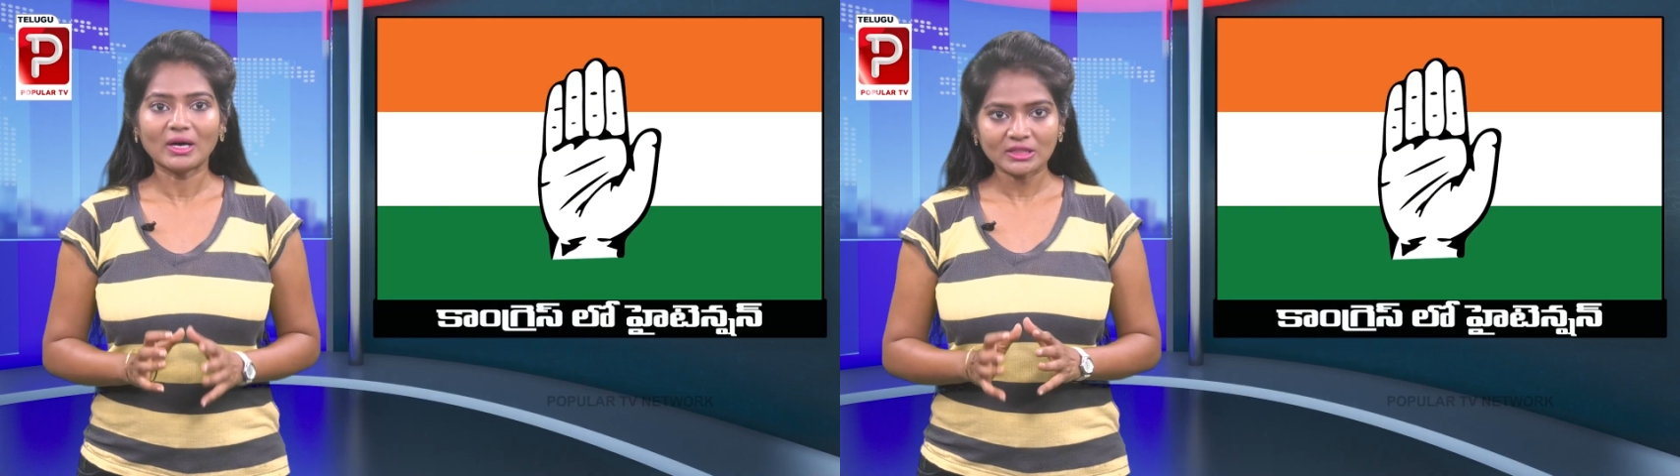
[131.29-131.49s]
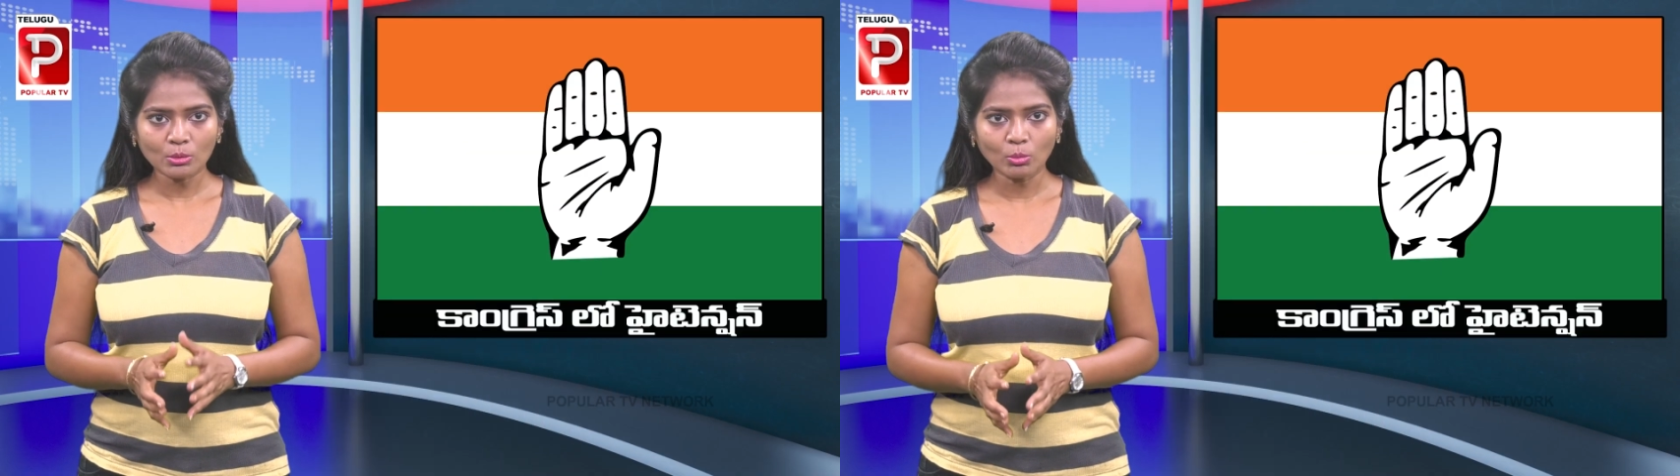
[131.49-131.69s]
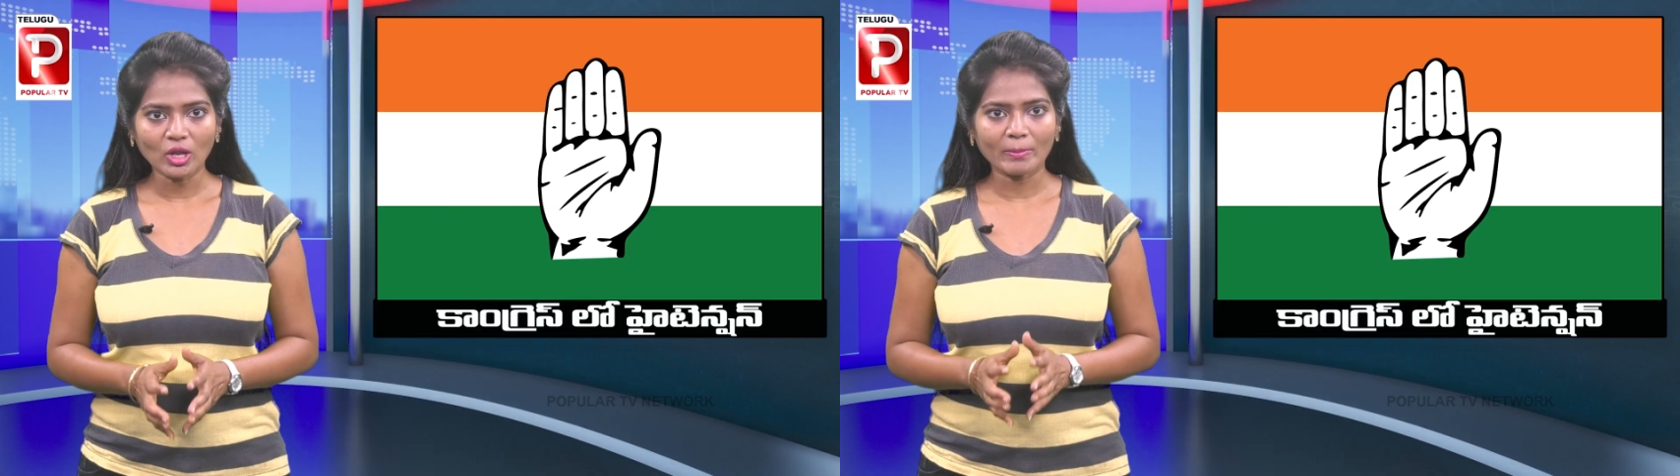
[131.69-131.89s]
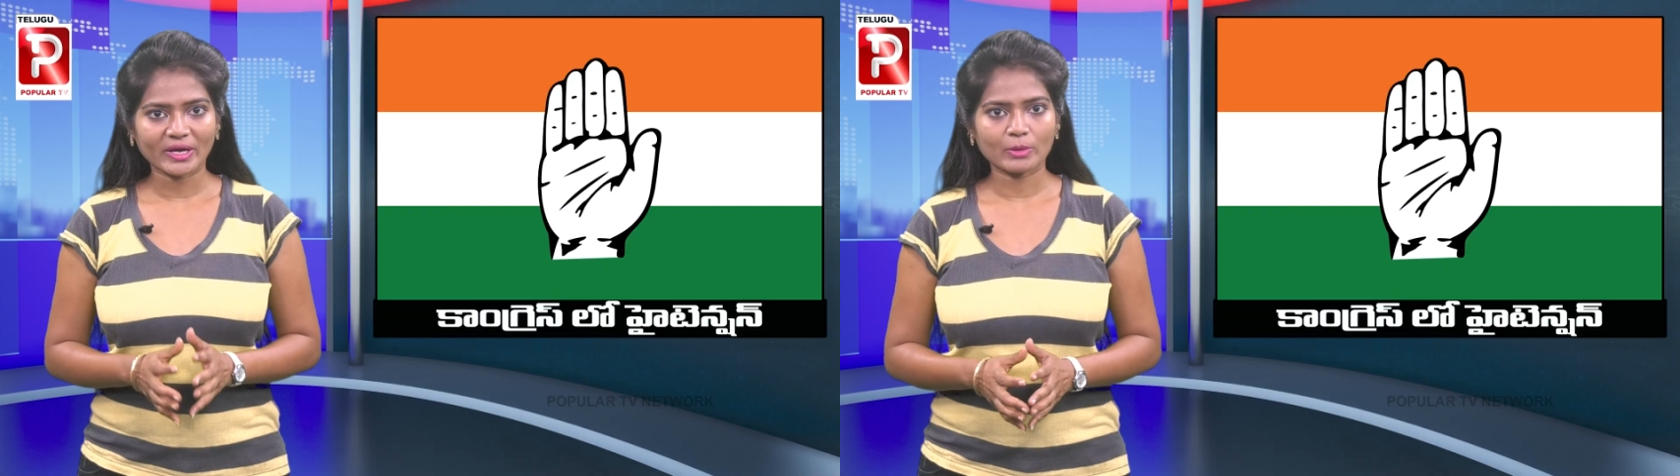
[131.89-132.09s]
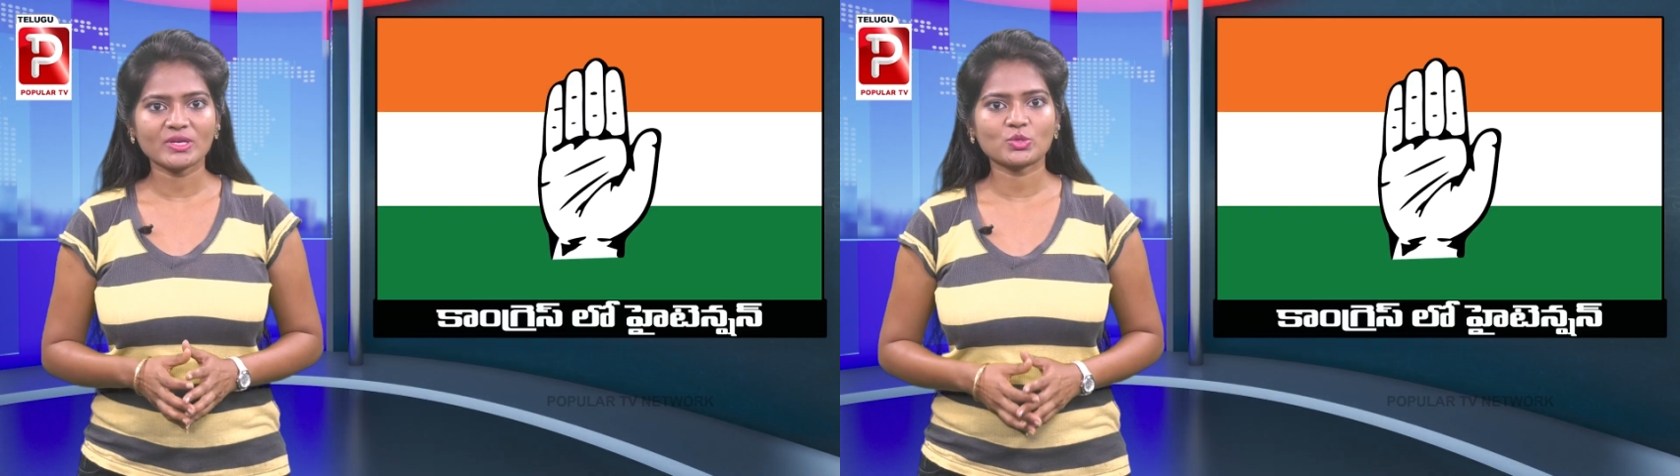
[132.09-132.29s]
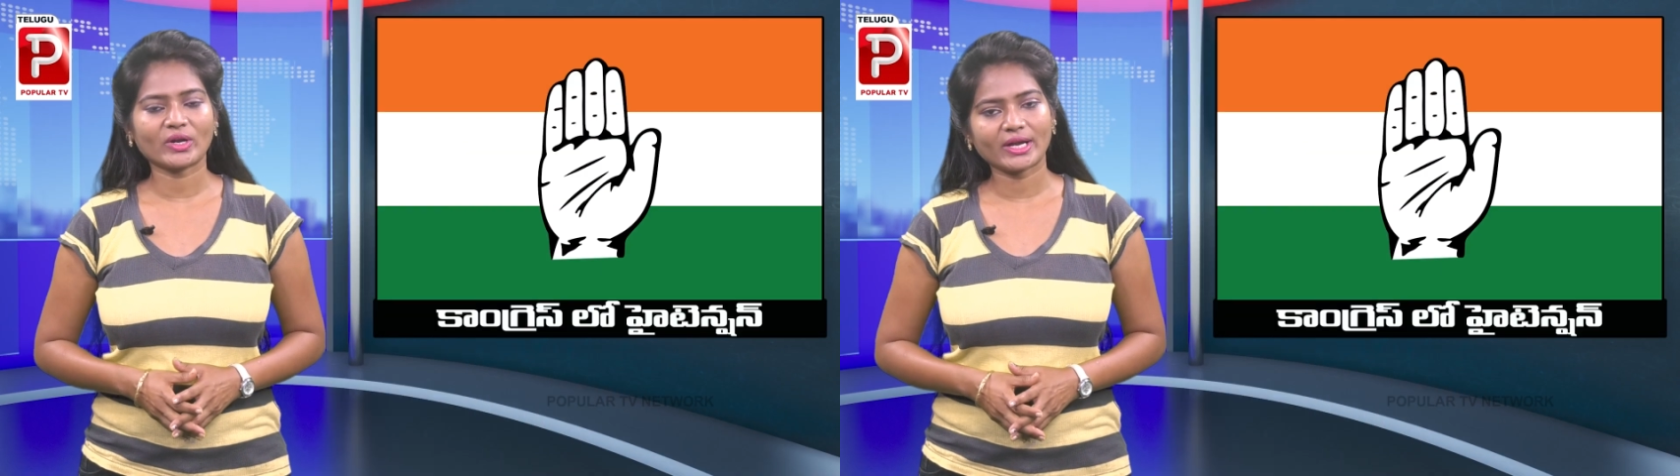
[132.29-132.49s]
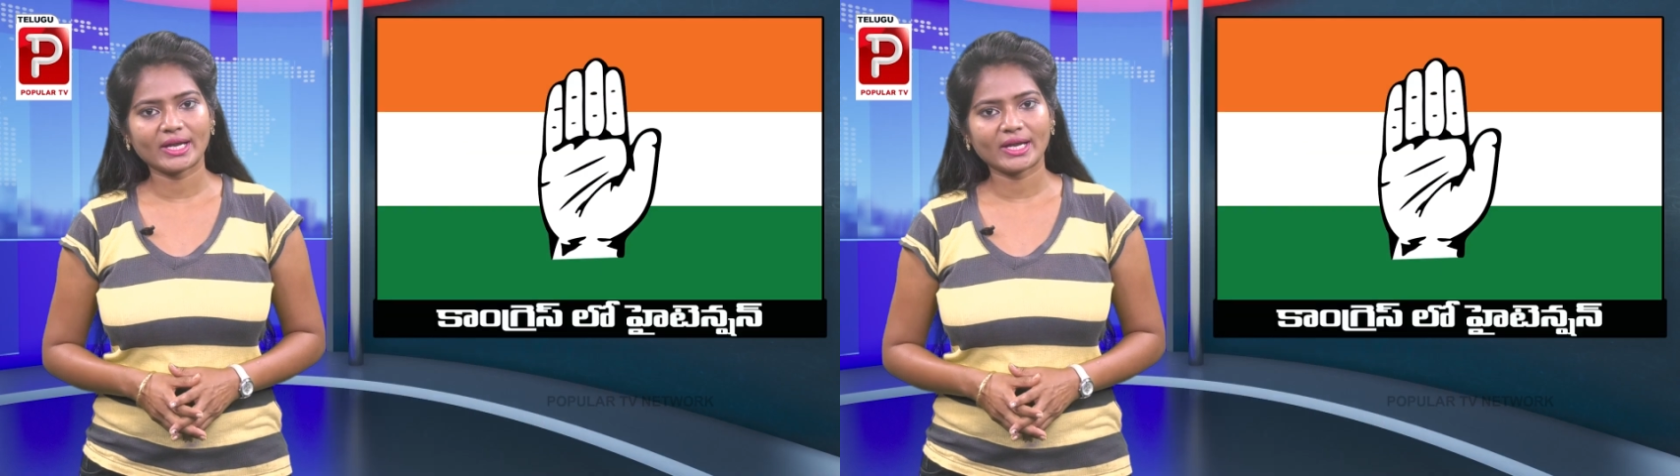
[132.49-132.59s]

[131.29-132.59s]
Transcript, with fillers: మందమూల పరమేశ్వర్